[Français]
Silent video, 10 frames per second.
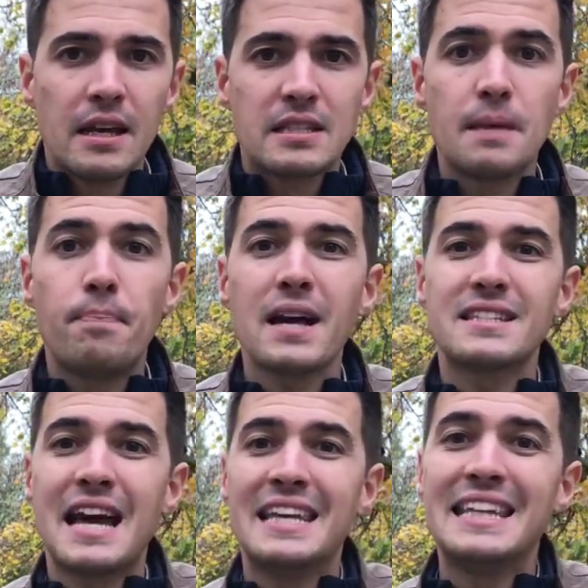C'est par
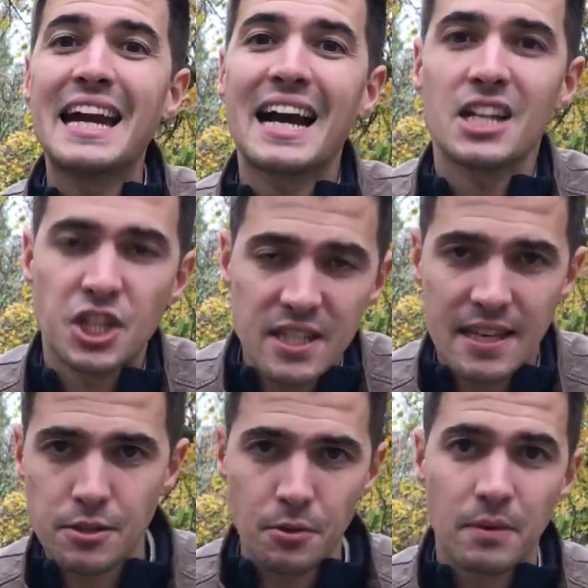sa
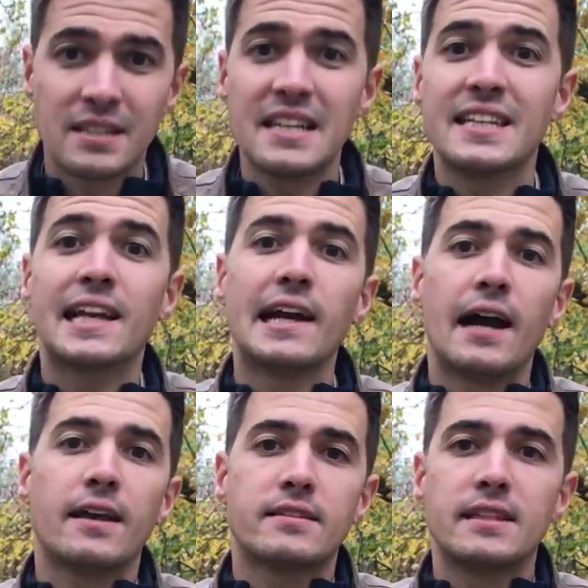hiérarchisation. Ça, c'est
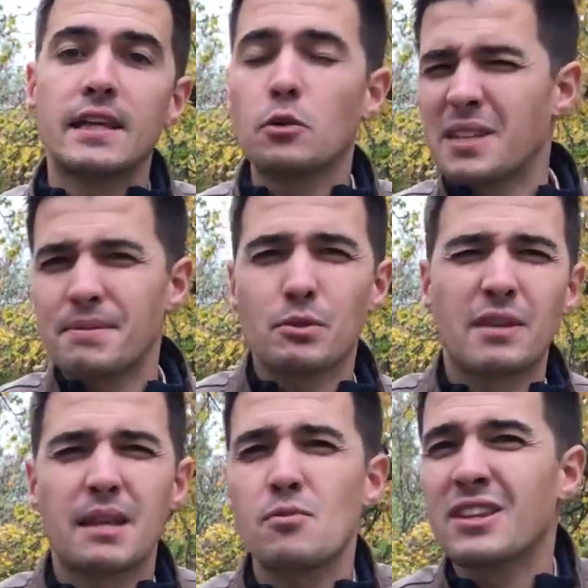hein, des concepts qui sont
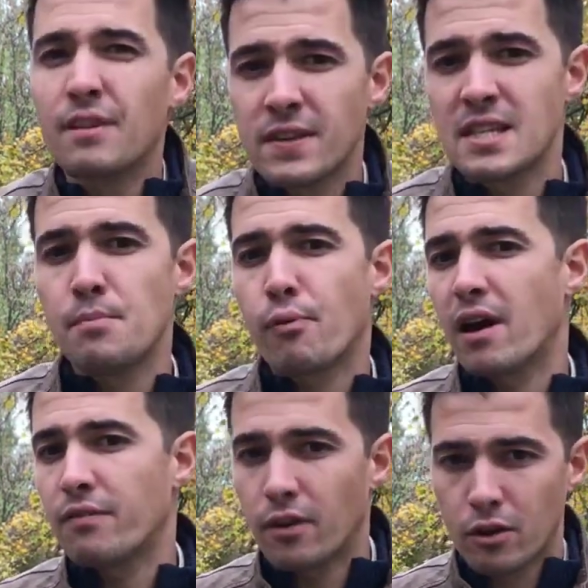totalement difficiles pour
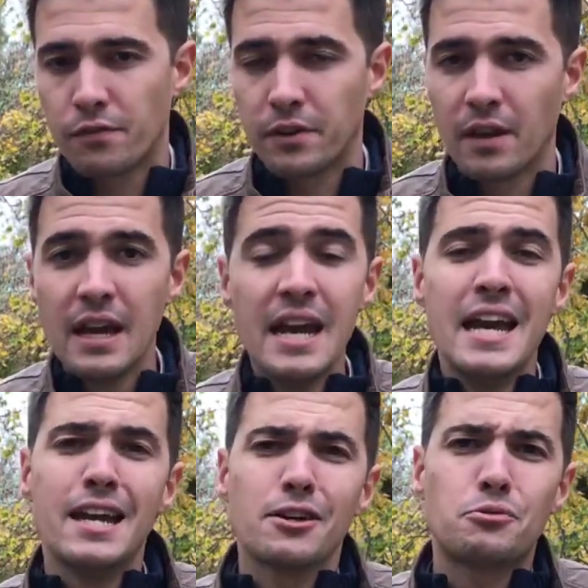un francophone.
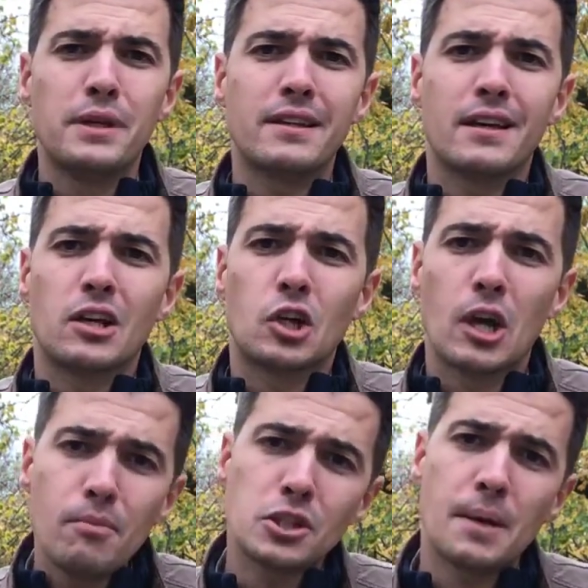Et ensuite,
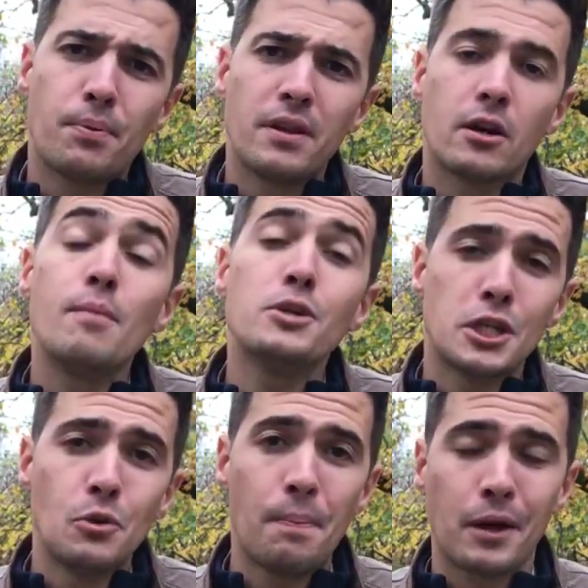comme le,
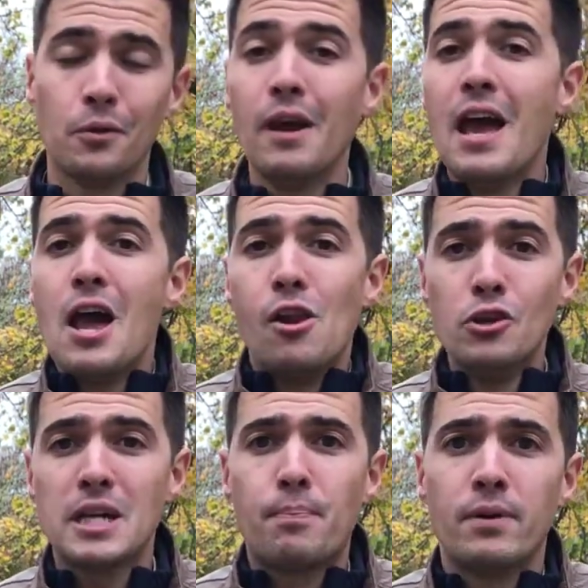chinois, pardon,
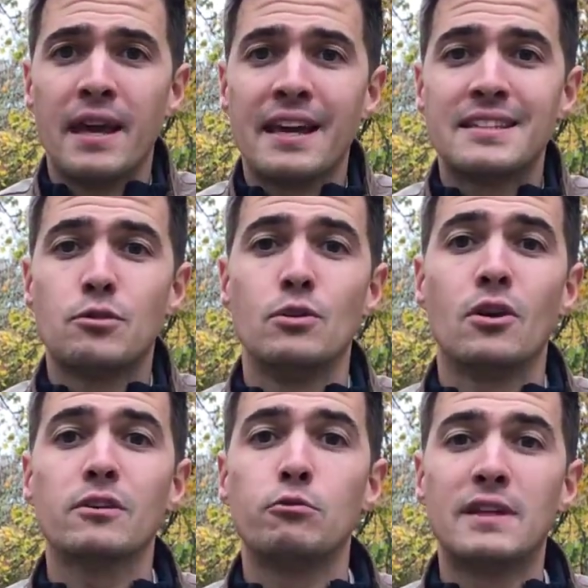le japonais, c'est une
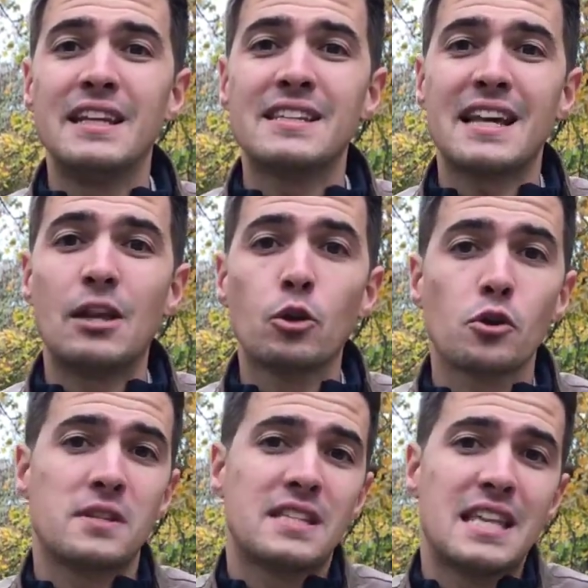langue qui utilise un
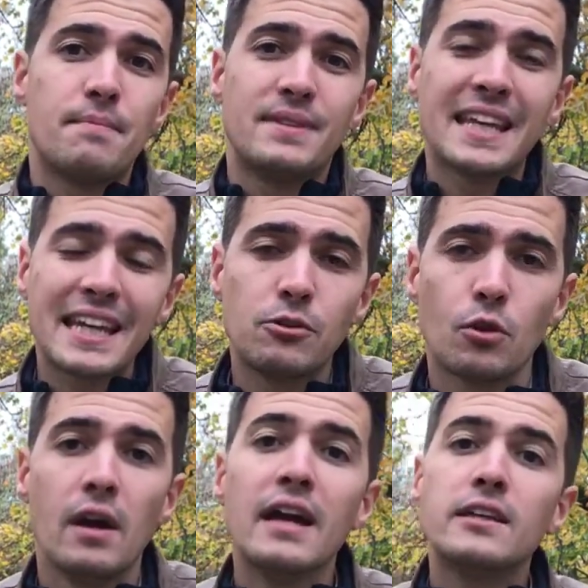autre système
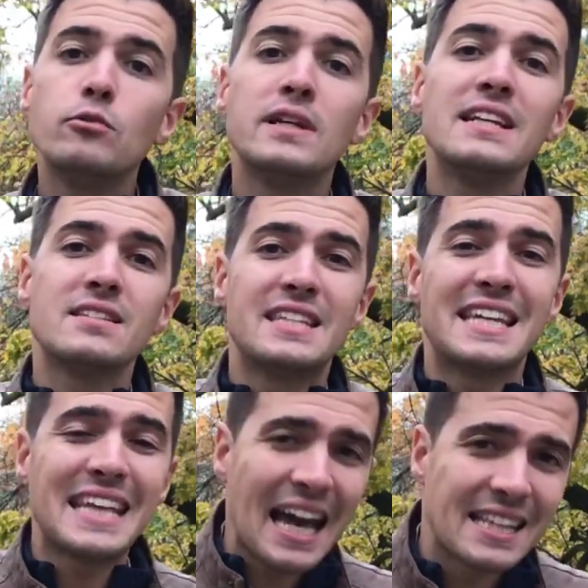d'écriture, qui utilise
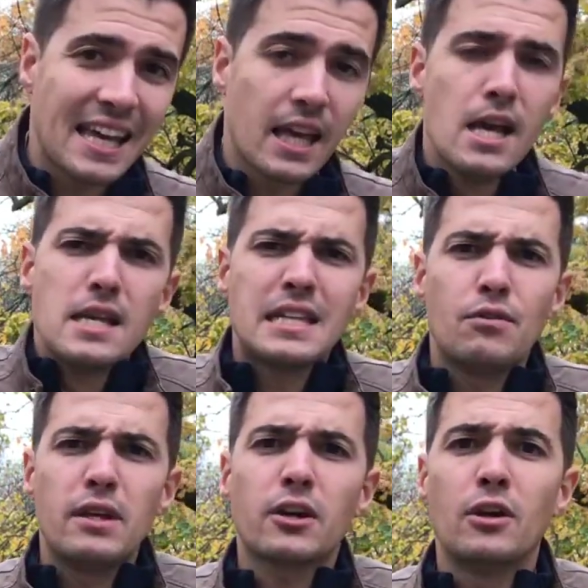des caractères. Ça
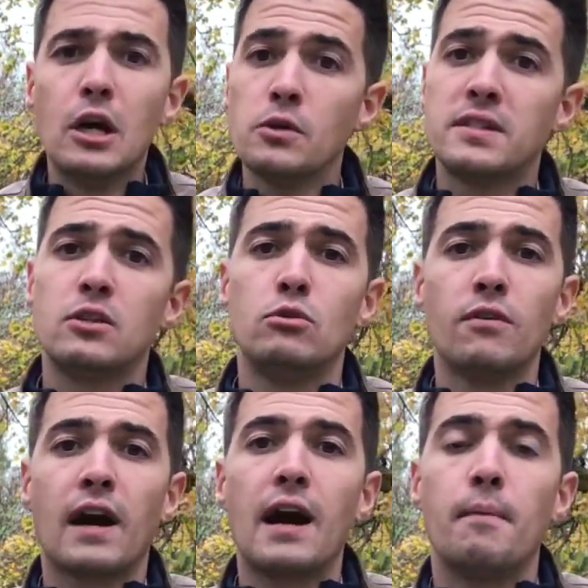veut dire que là aussi, tu
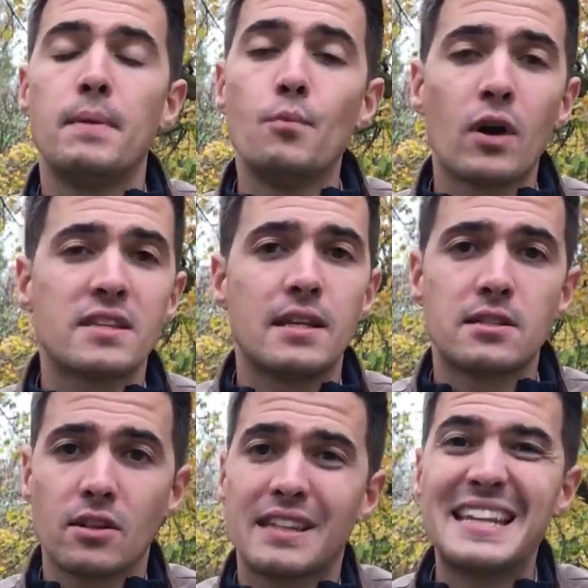devras mémoriser des
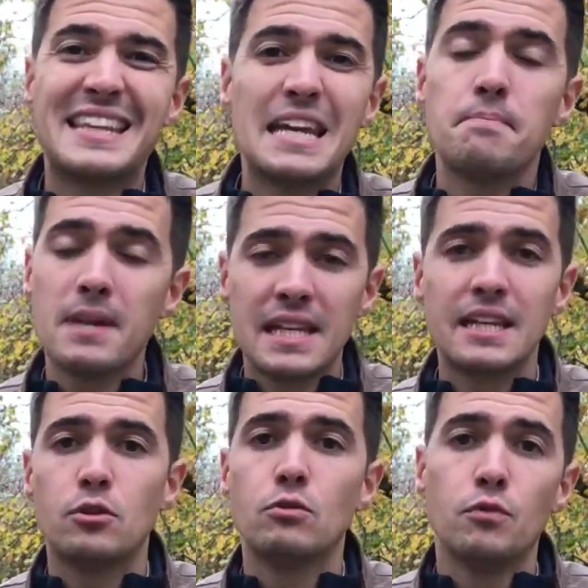centaines, des milliers de